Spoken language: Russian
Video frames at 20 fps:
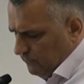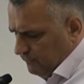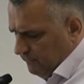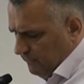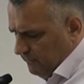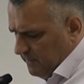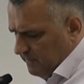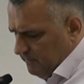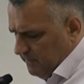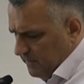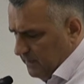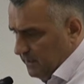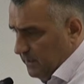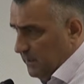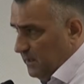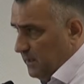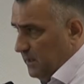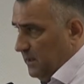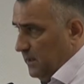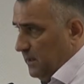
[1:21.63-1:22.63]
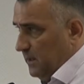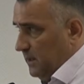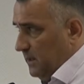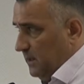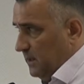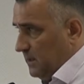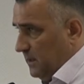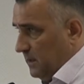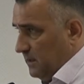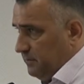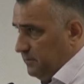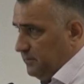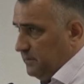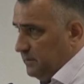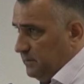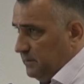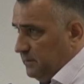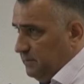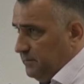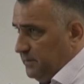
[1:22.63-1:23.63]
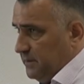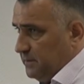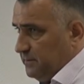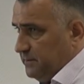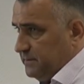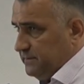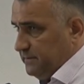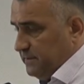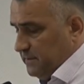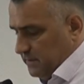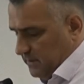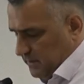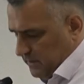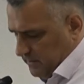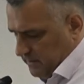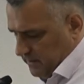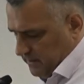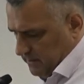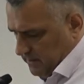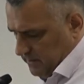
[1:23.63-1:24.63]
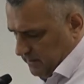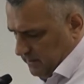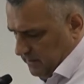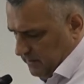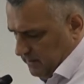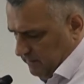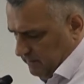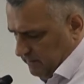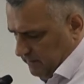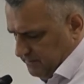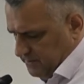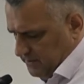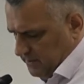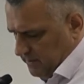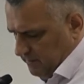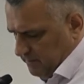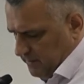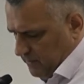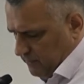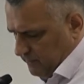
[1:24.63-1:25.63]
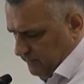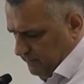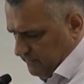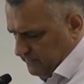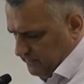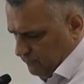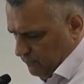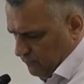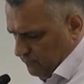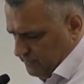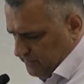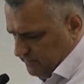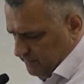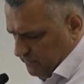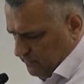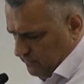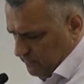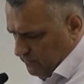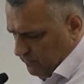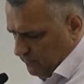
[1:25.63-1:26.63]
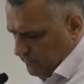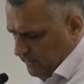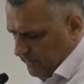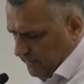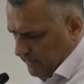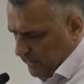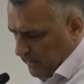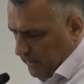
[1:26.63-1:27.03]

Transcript: во время а как э, первого звонка, так и вообще на период всего учебного года.